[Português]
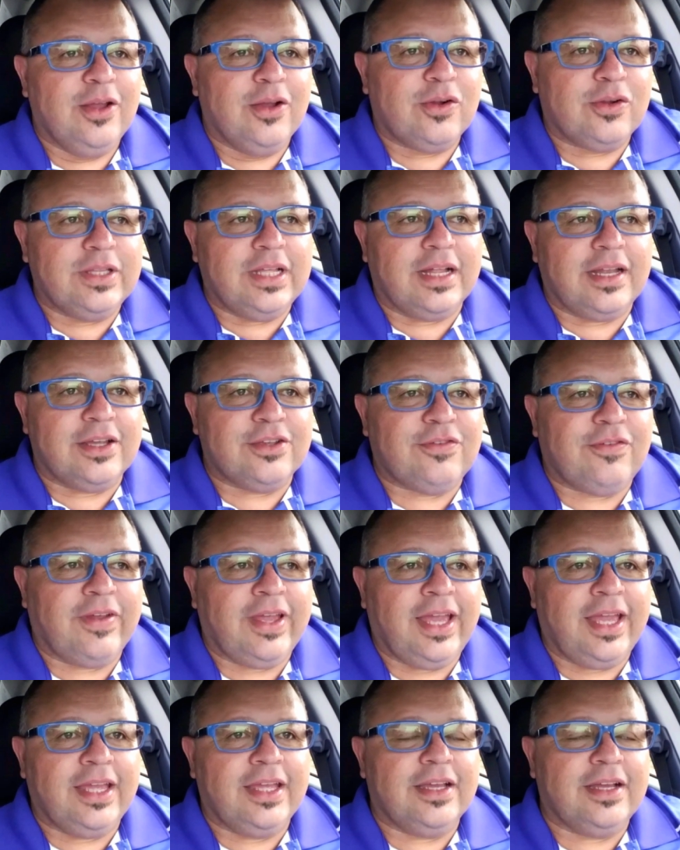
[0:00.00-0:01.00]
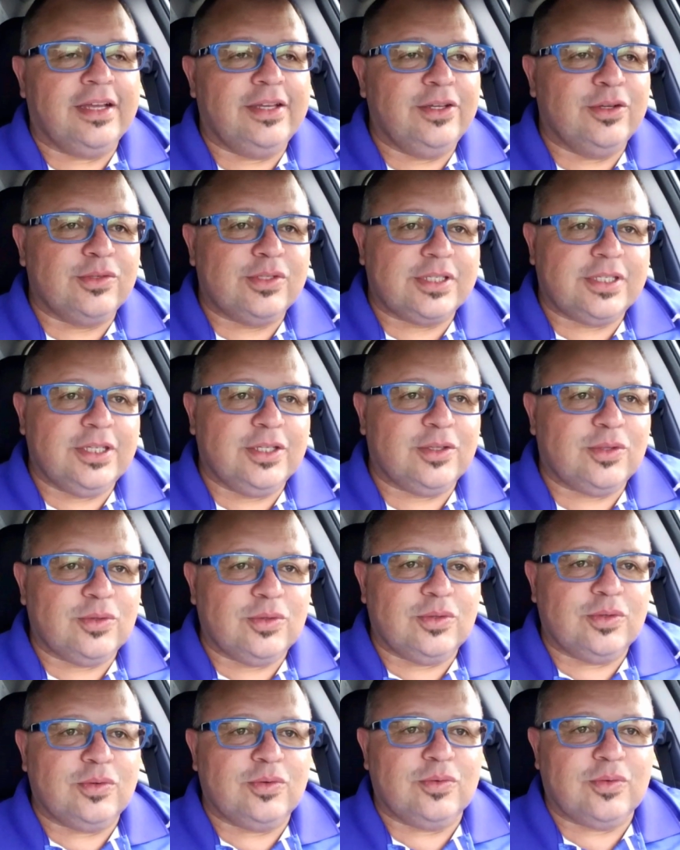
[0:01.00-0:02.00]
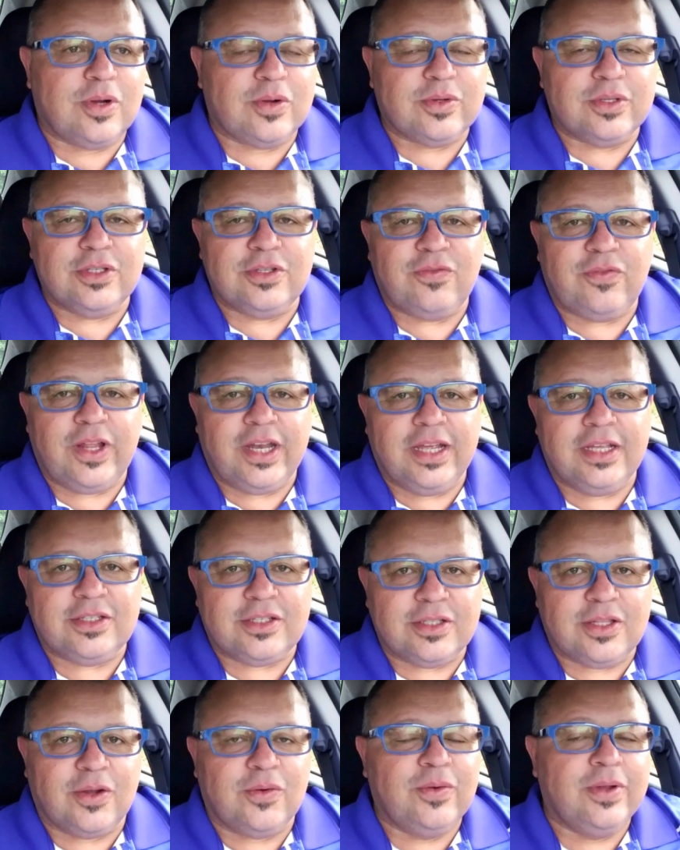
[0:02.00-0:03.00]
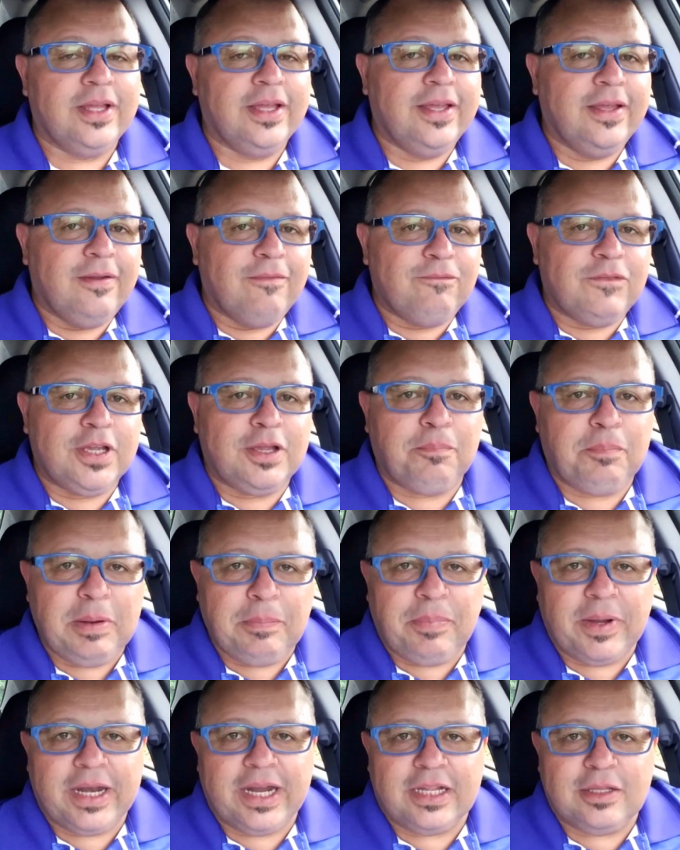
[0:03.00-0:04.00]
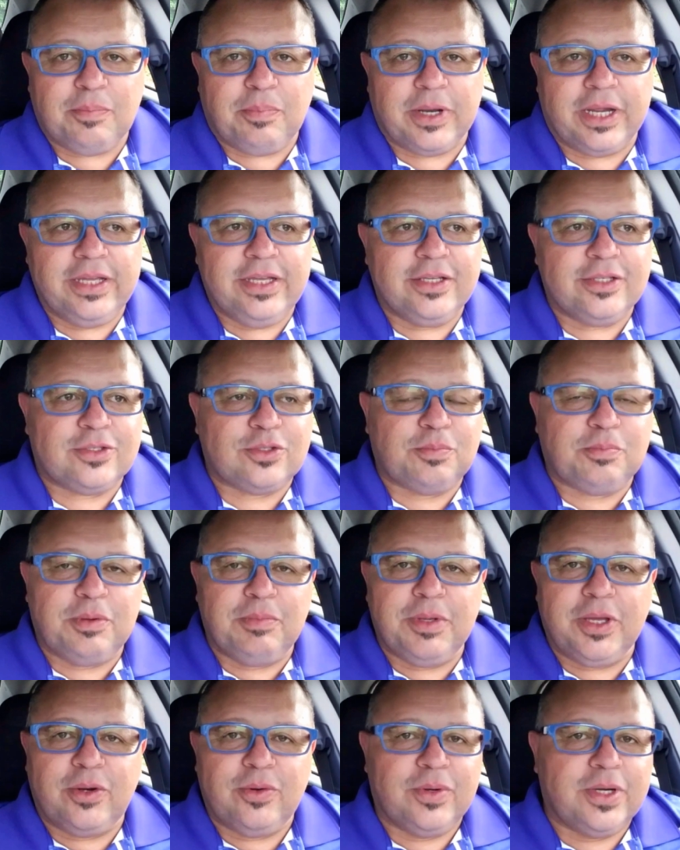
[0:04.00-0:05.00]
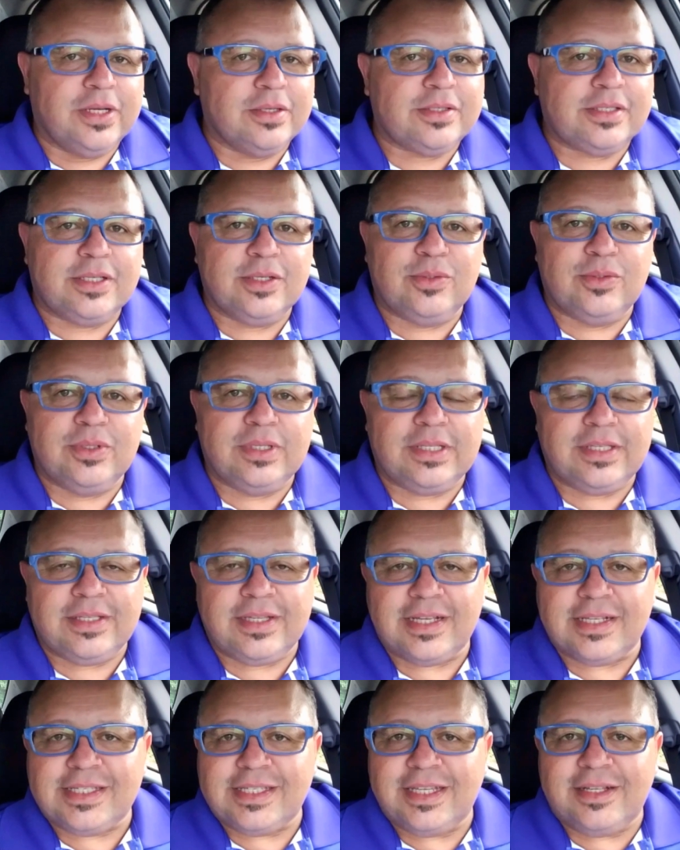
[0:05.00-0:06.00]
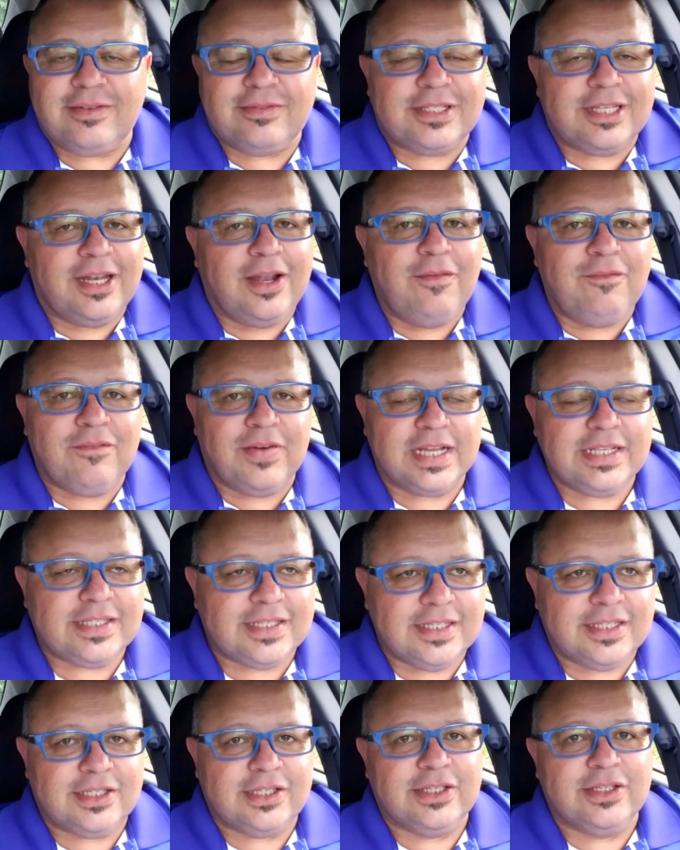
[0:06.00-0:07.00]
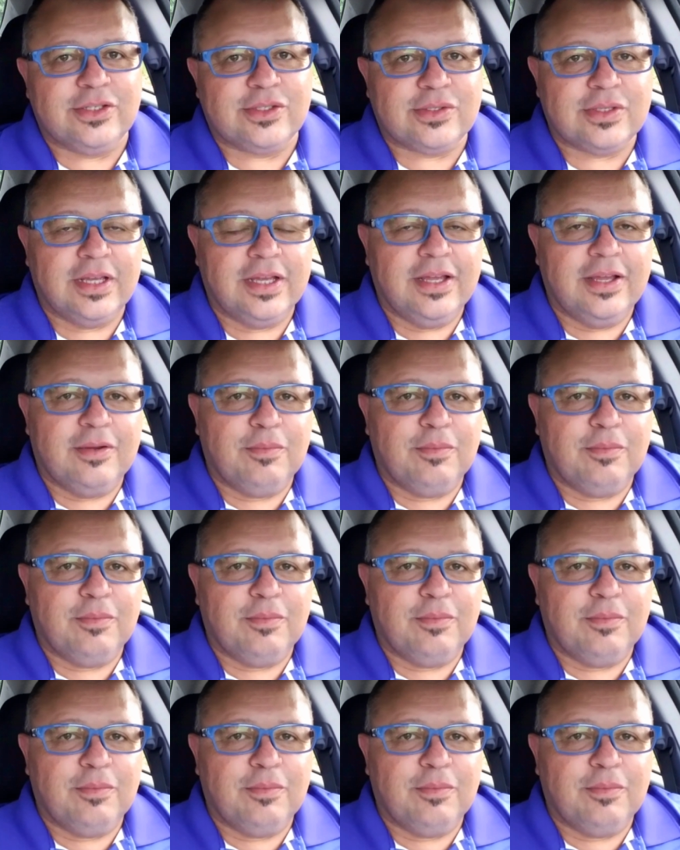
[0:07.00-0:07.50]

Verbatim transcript: Quando elas vêm, aí eu sinto uma coisa diferente. Então, fique preparado para isso. Primeiro ano, segundo, terceiro, você não vai sentir isso.